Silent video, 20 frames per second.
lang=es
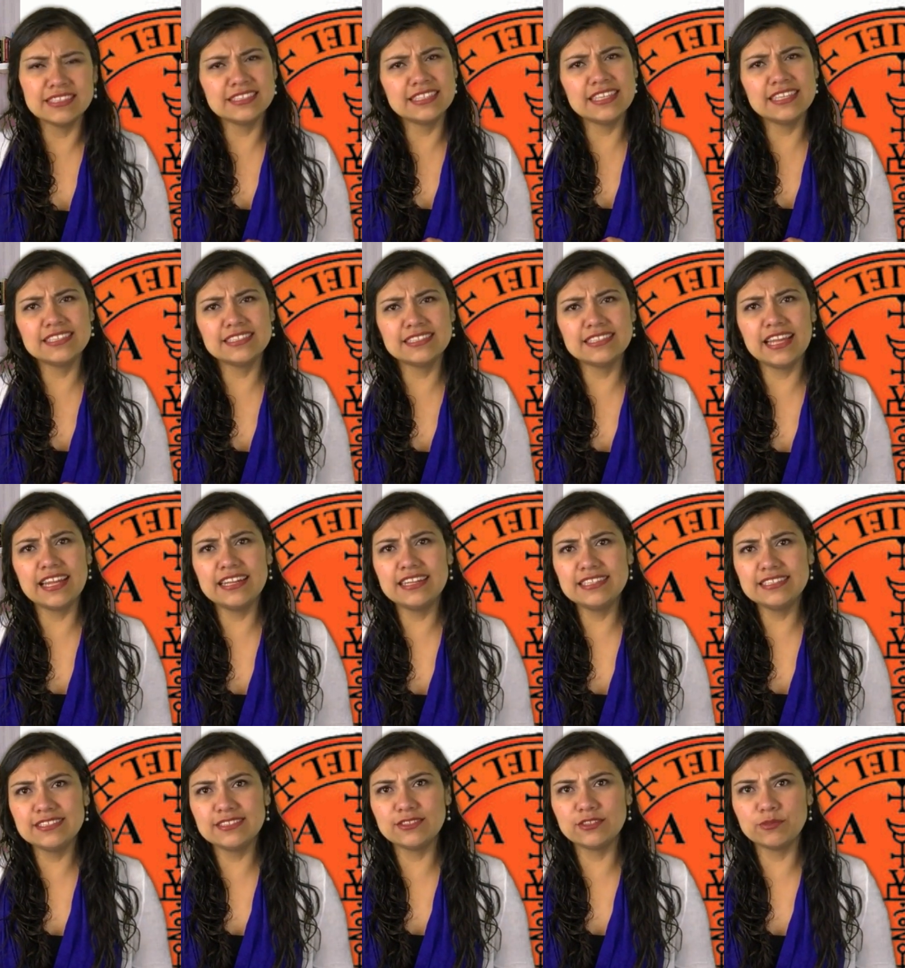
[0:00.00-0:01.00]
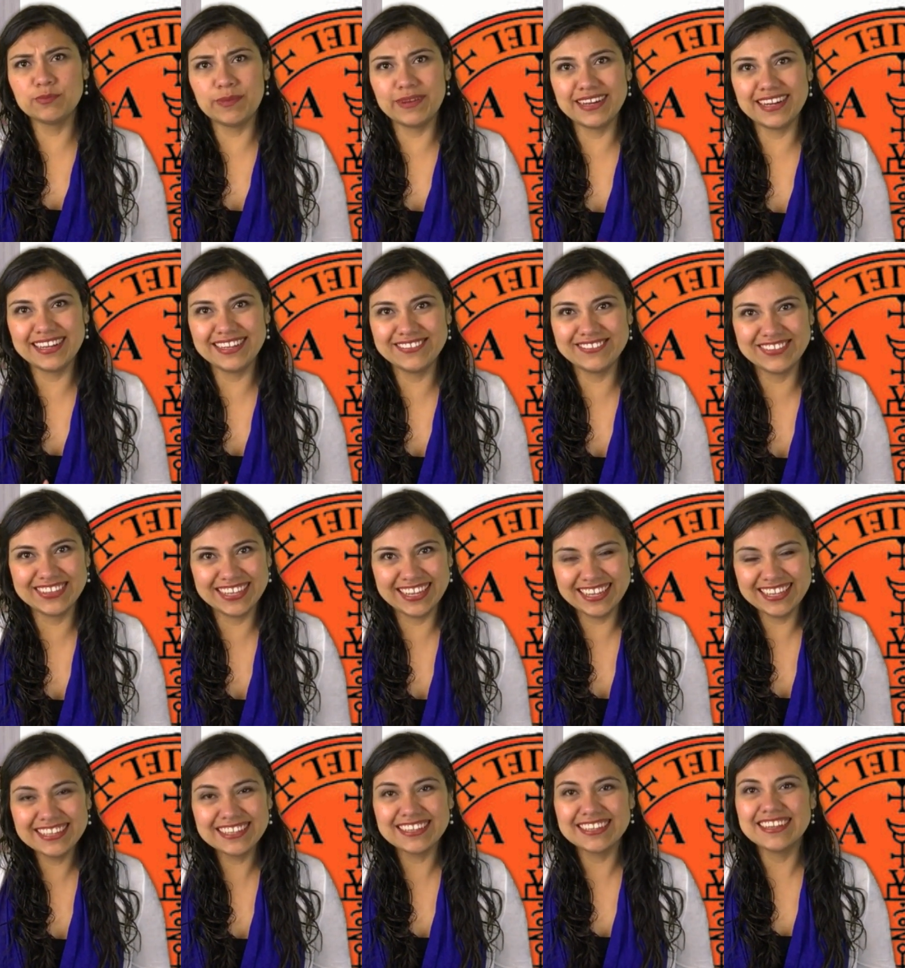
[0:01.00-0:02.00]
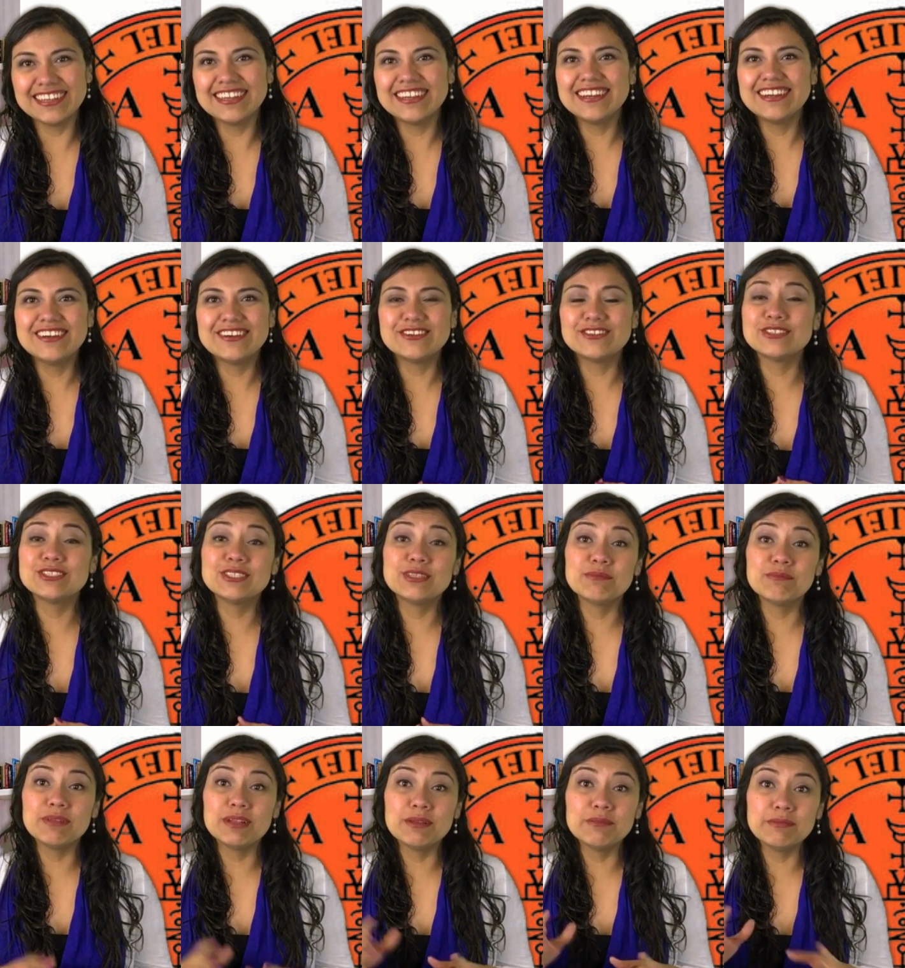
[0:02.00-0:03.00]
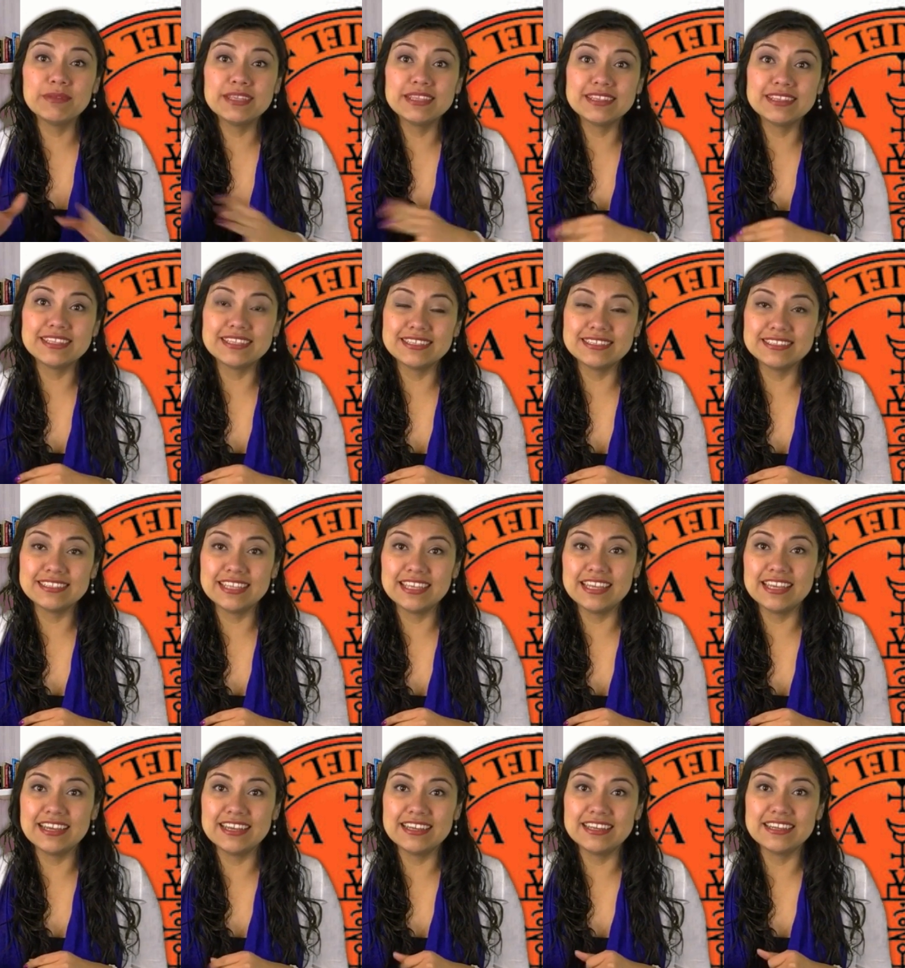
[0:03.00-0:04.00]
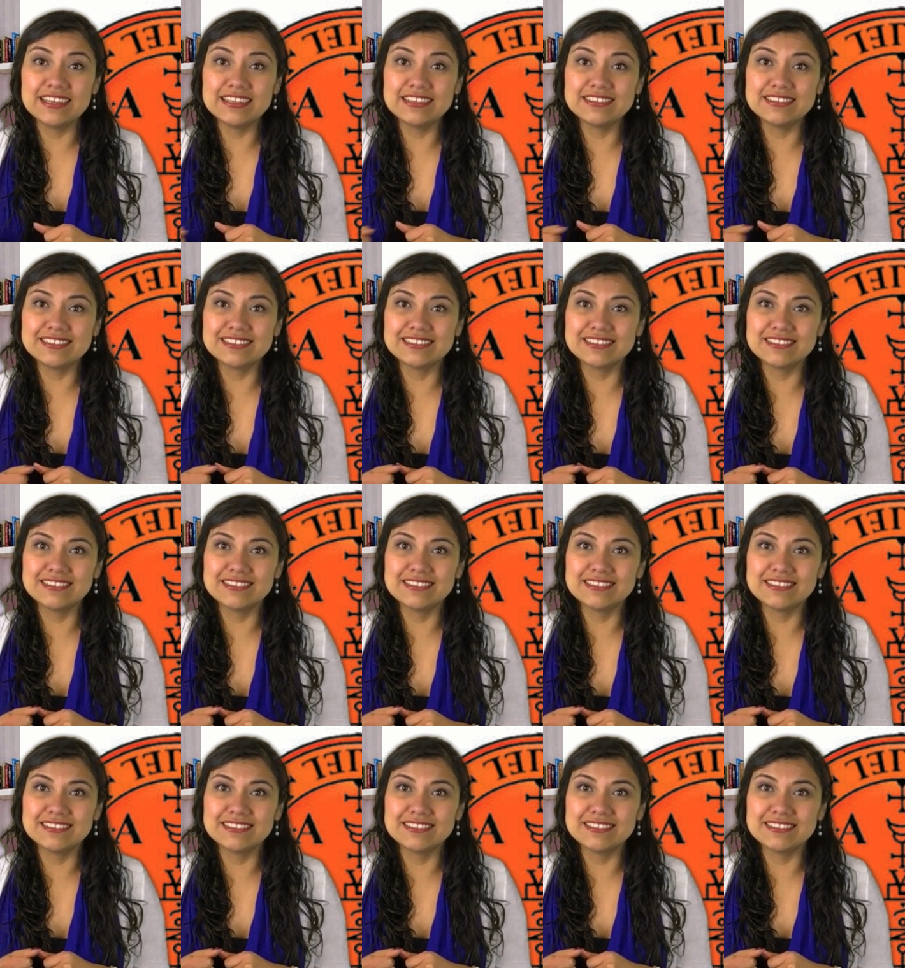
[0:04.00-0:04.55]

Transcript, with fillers: ¿Se están listos para liberar? ¿O simplemente se han